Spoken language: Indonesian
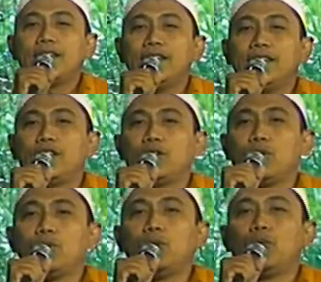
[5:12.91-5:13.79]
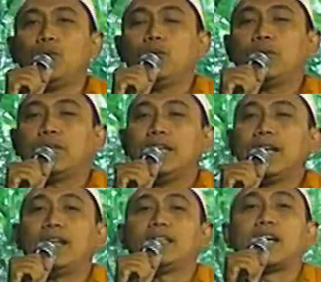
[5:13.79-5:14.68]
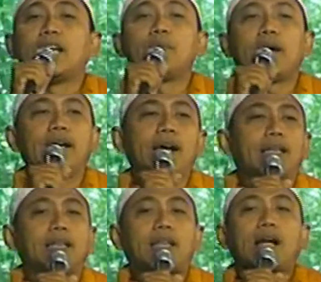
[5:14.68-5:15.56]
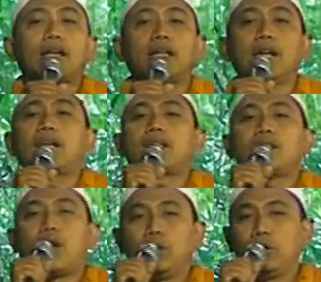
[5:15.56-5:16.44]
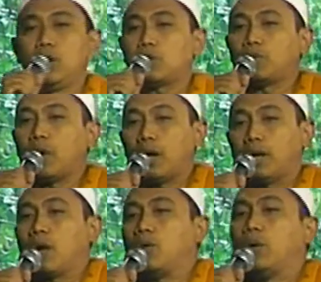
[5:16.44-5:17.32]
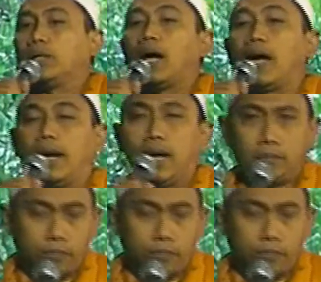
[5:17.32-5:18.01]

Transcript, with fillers: itu tidak terima dengan takdirnya Allah Subhanahu wa taala.